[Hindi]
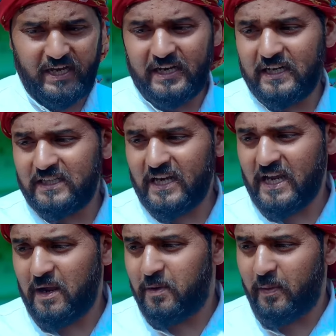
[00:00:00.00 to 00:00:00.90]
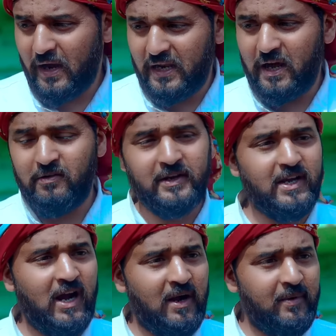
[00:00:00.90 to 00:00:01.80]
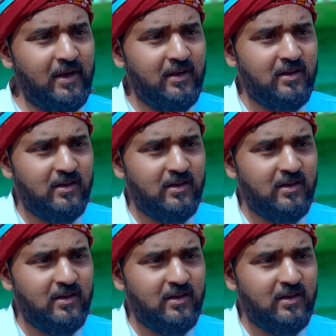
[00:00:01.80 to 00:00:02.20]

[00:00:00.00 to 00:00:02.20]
हरकत क्या बबाल लाऊंगी गाँव में